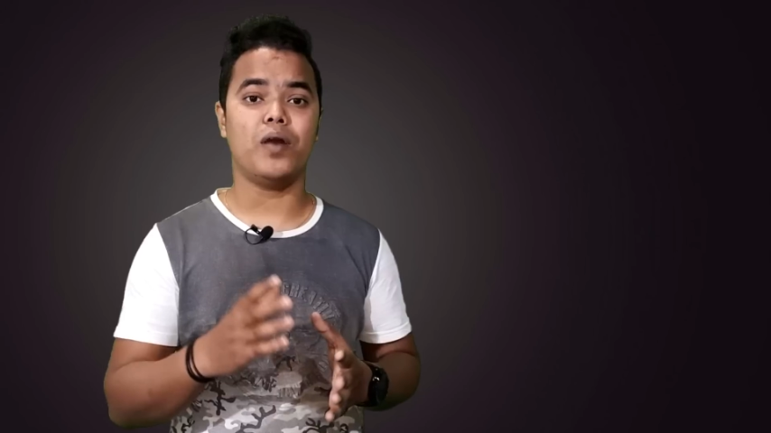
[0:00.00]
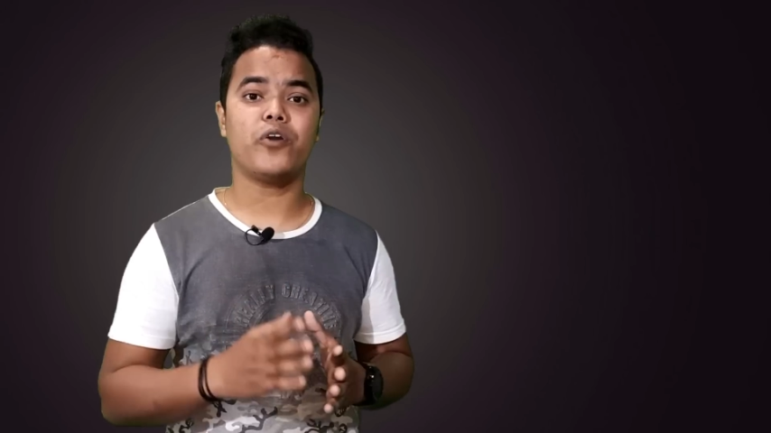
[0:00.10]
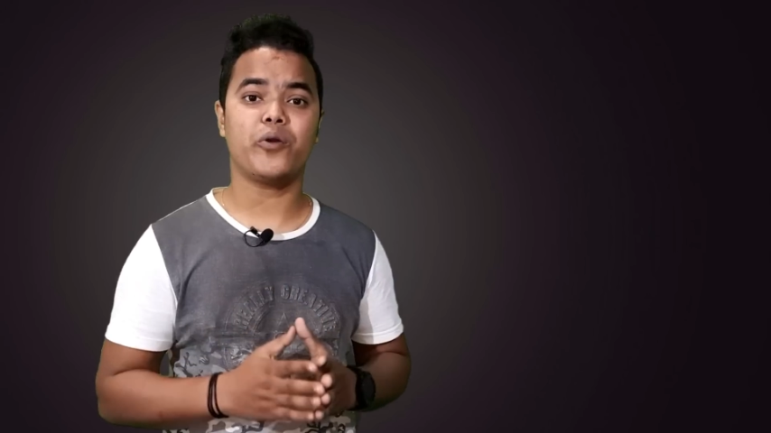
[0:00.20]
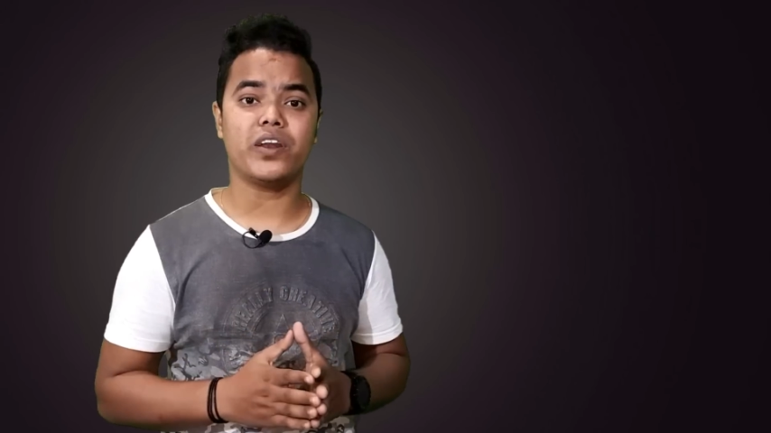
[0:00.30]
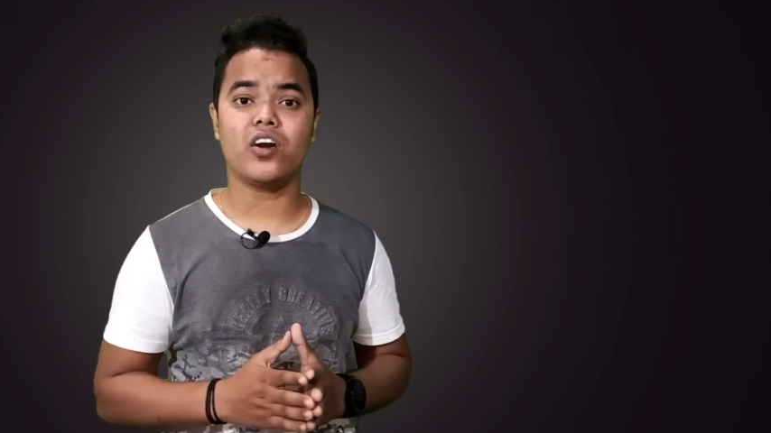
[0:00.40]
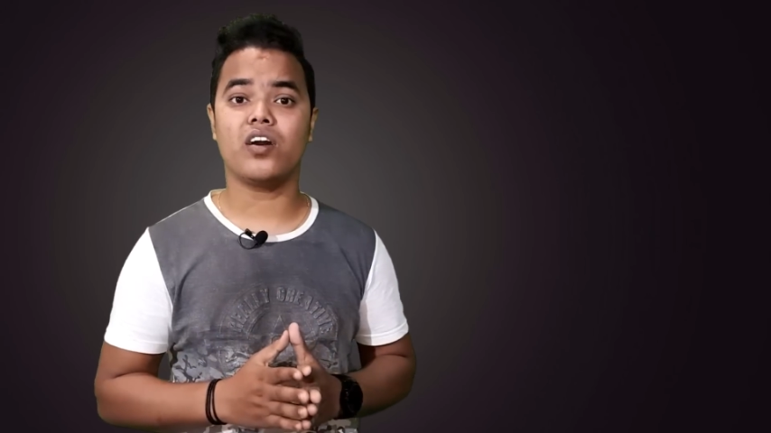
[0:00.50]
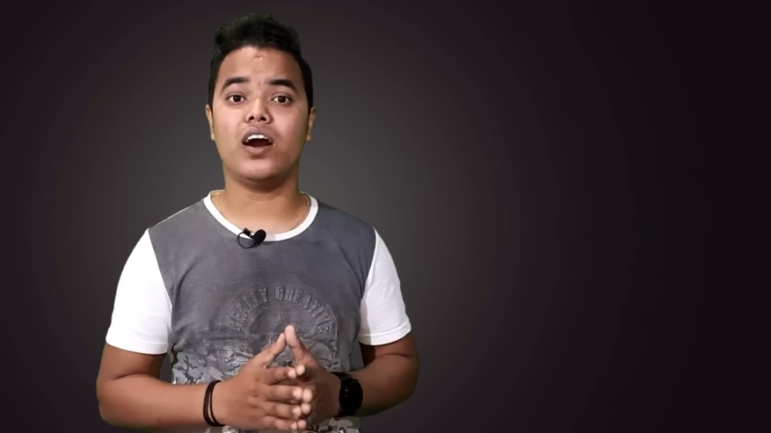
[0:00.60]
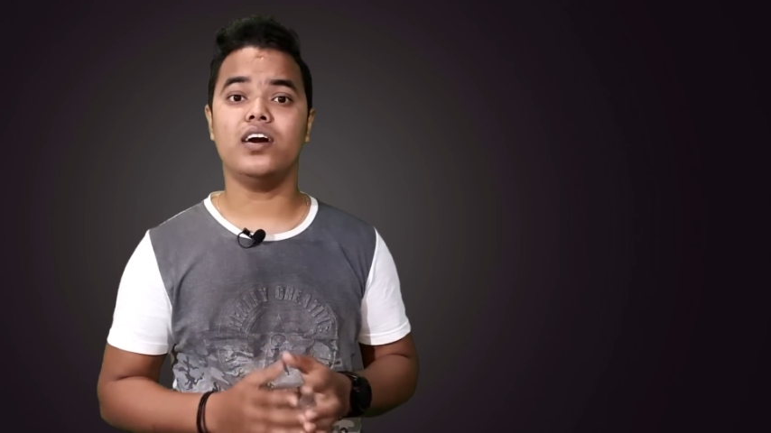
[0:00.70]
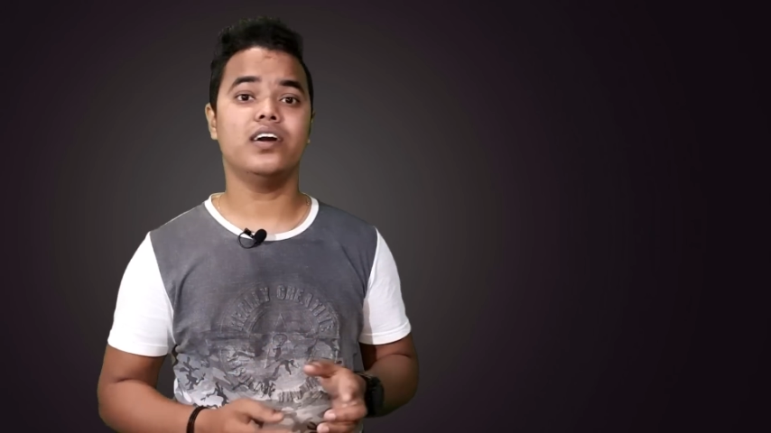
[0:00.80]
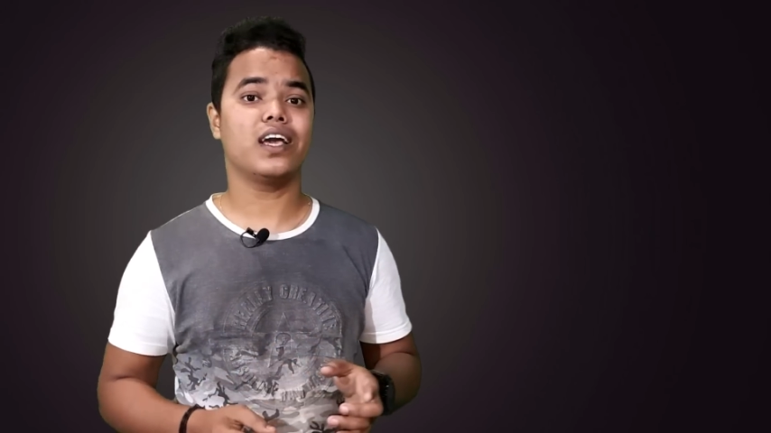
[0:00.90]
मैं आपको रिकमेंड
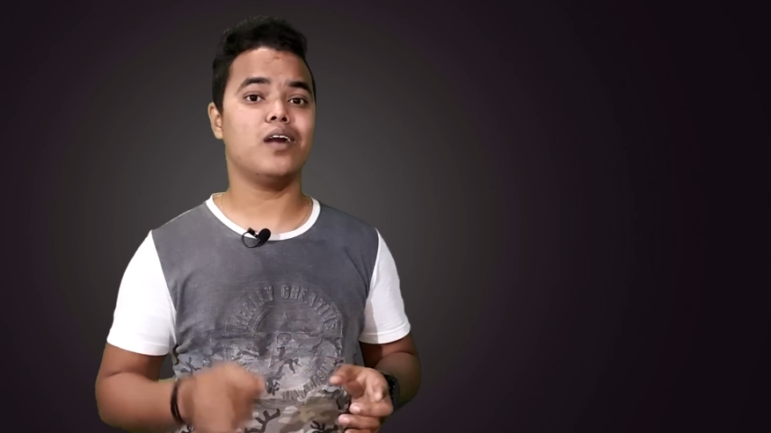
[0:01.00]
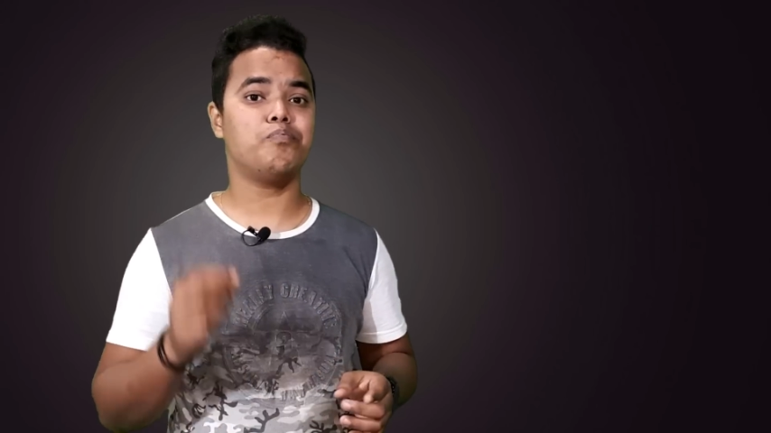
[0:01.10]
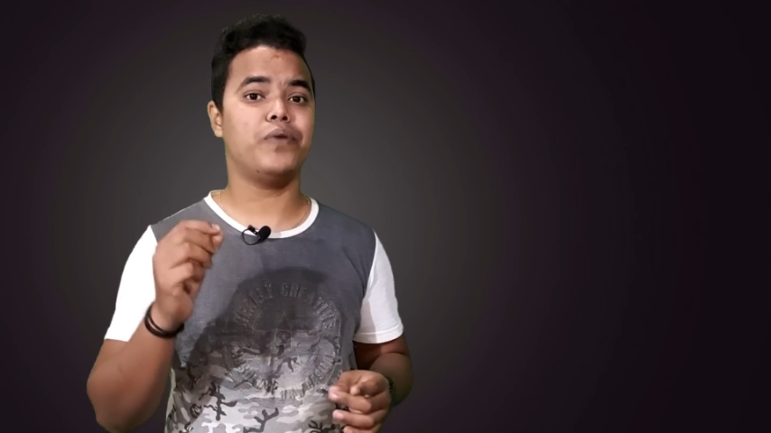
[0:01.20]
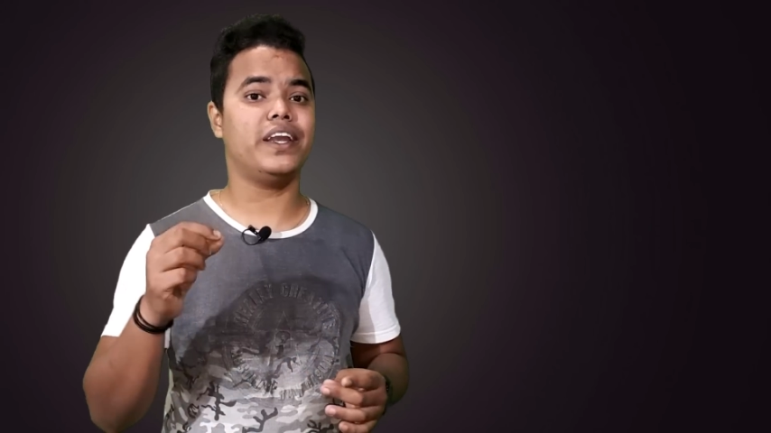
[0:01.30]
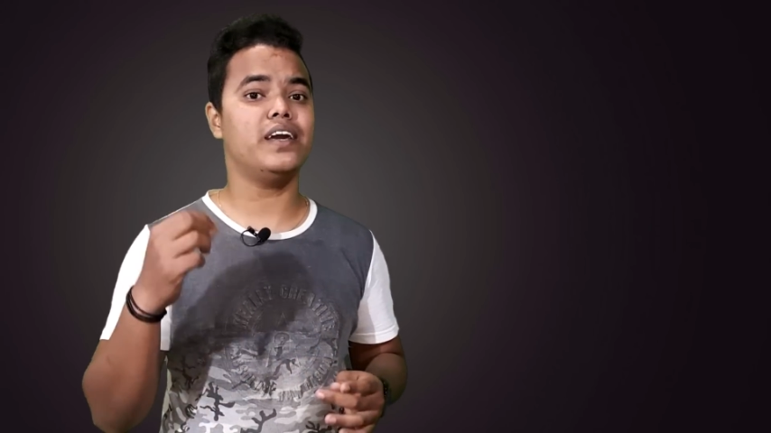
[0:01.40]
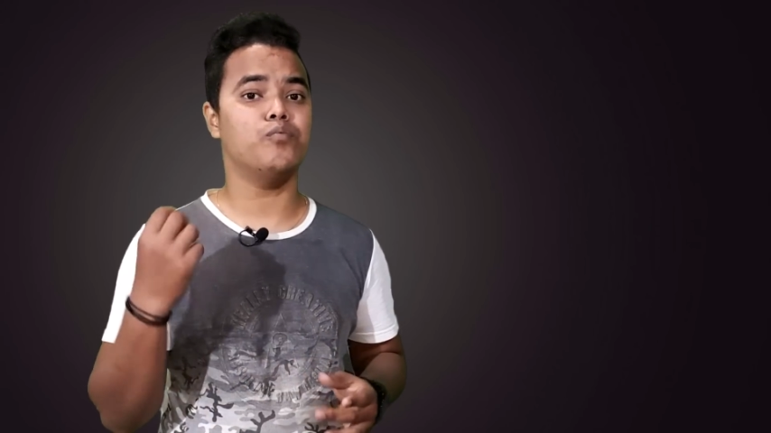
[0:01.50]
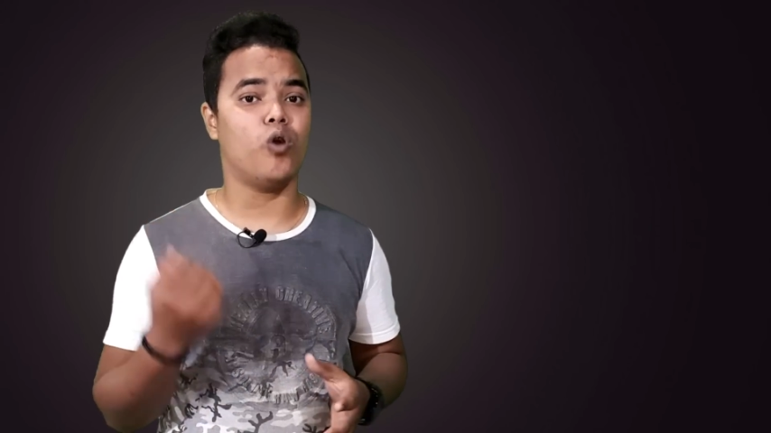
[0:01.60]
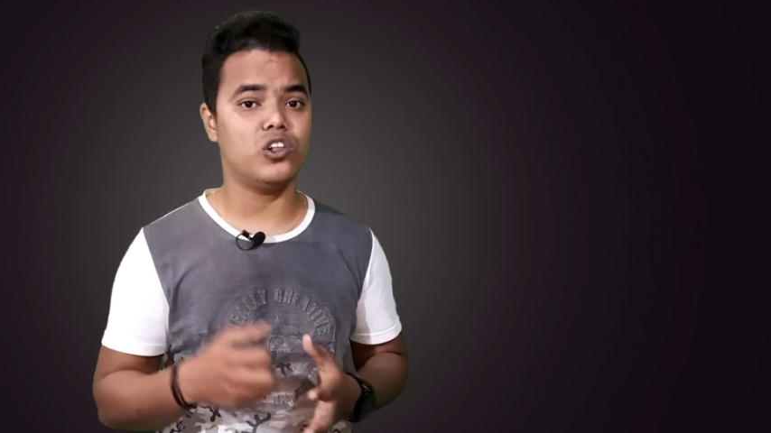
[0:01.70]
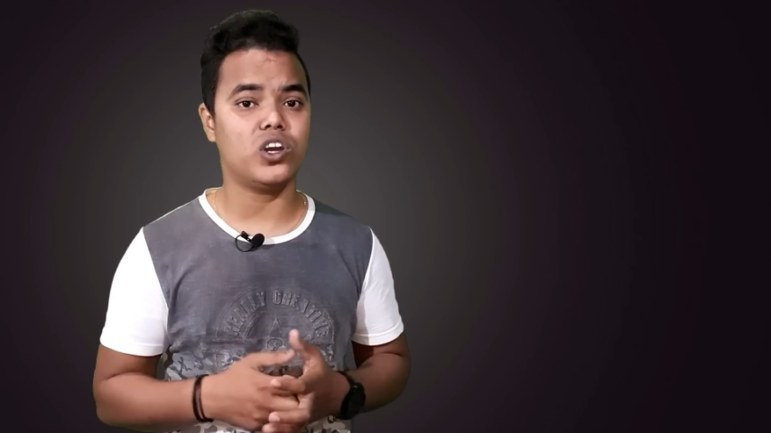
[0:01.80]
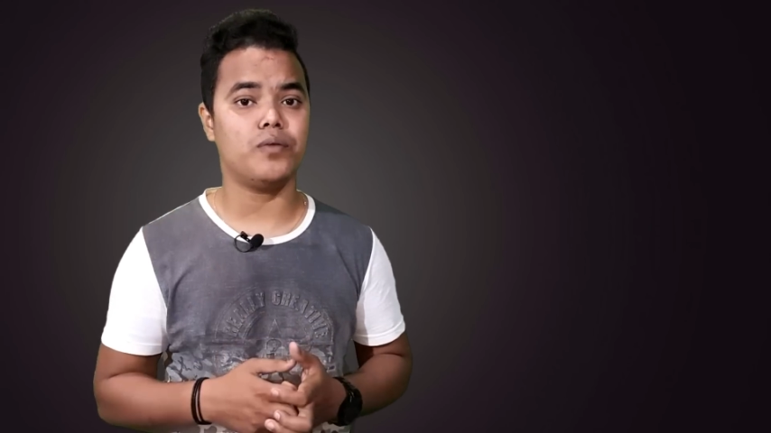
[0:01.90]
करूँगा कि आप पेटीएम
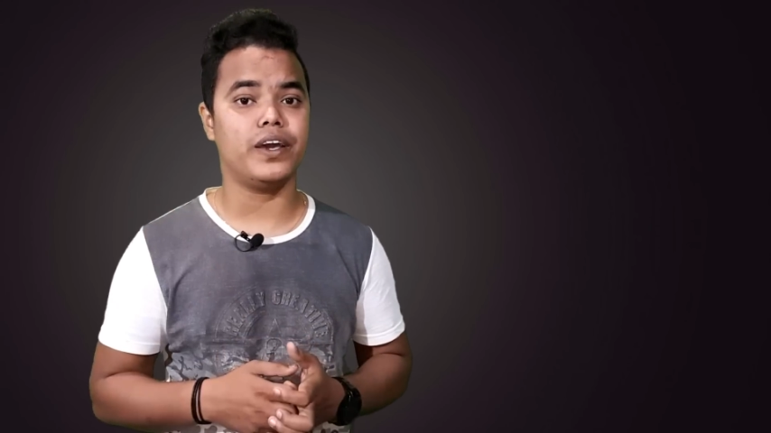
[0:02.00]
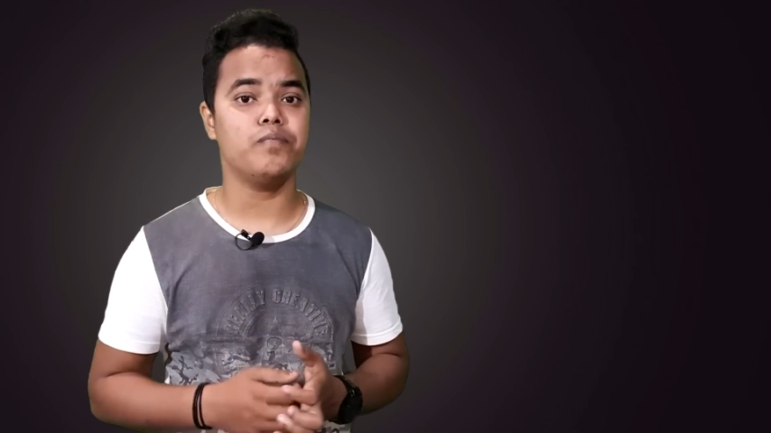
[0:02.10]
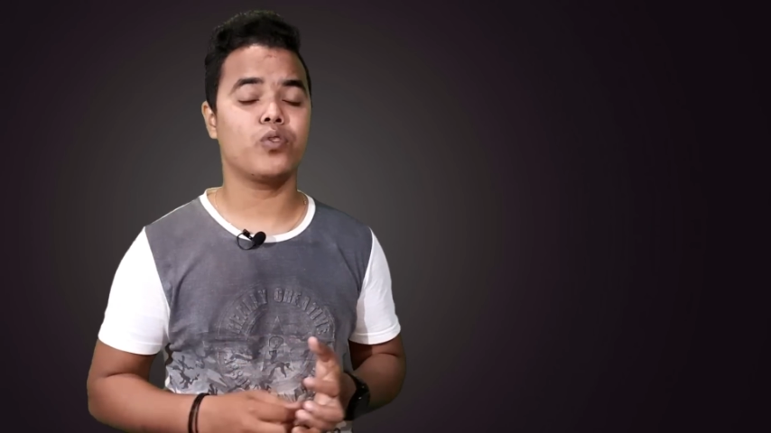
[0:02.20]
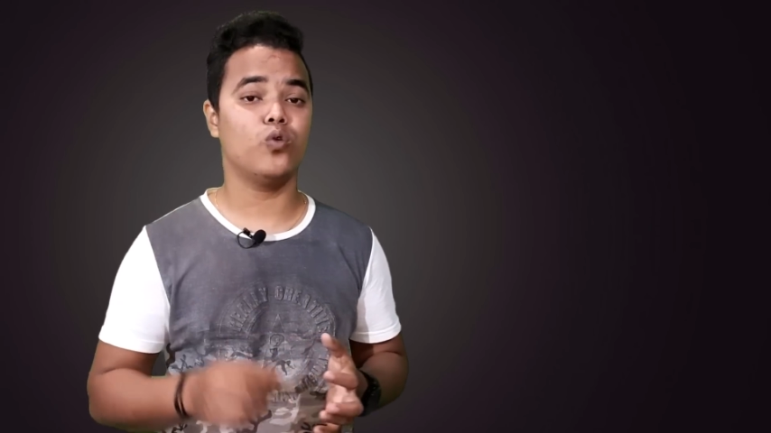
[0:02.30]
मॉल जो ऐप है